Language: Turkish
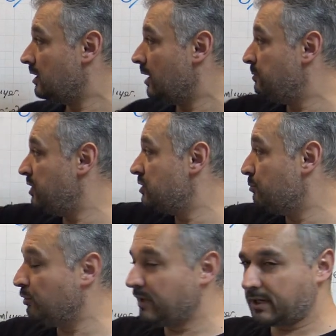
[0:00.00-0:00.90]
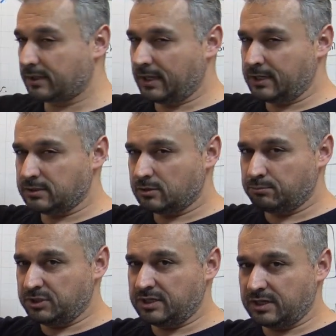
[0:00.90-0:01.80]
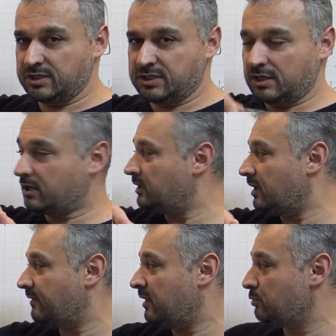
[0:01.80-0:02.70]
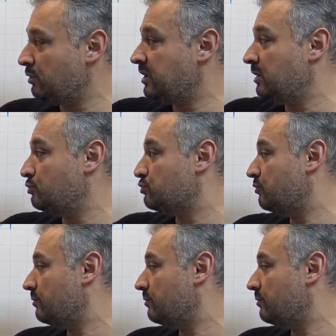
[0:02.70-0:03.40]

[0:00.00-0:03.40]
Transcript: Yani birinci molaya kadar, birden ikiye kadar verdi. Sonra iki ile üç.